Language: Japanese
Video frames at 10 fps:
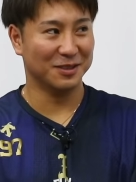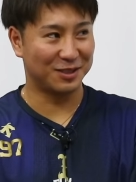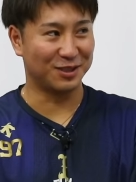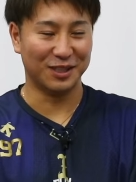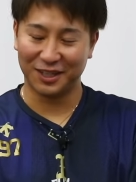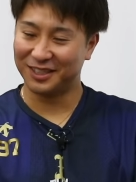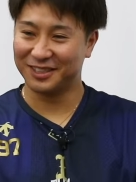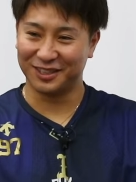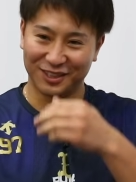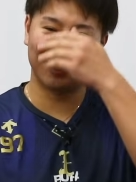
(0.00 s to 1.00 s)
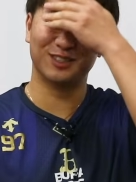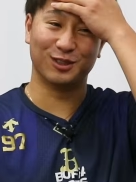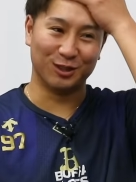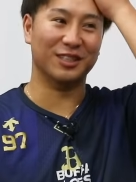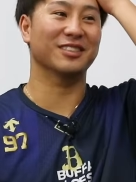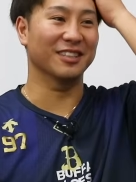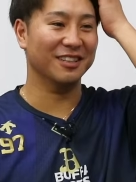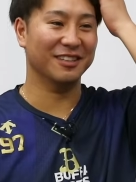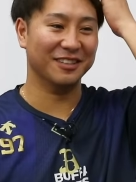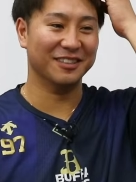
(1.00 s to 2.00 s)
素だ素です
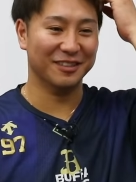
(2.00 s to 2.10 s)
ね